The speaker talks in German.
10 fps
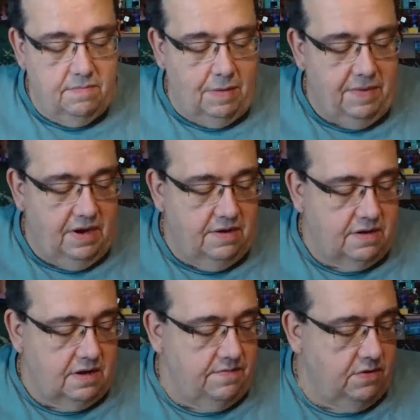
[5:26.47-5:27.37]
beim
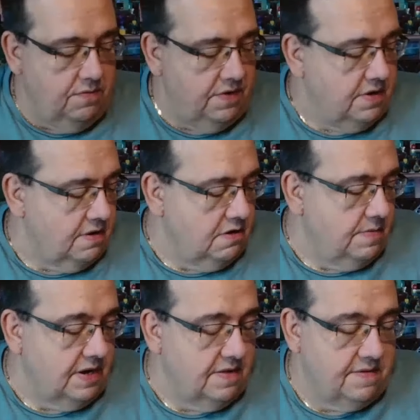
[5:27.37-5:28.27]
Endreview werde ich da auch
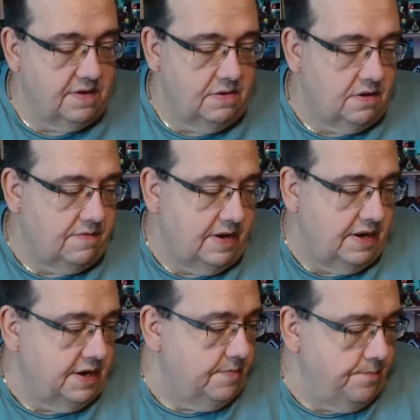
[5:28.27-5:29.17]
nochmal ganz genau drauf
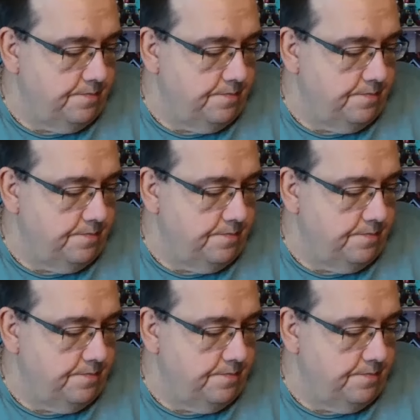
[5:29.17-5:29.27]
eingehen.